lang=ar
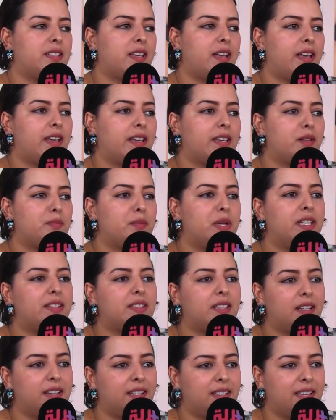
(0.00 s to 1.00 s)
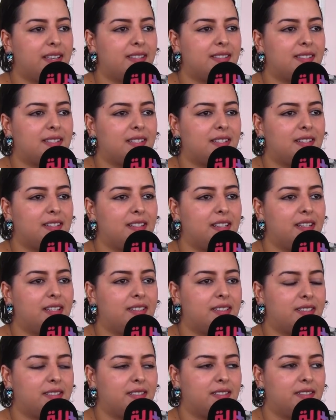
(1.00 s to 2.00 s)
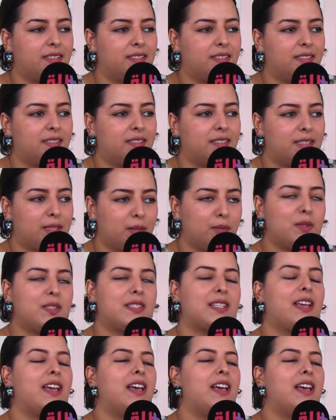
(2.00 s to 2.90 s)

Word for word: هي اخر محطه اللي كانت نهار السبت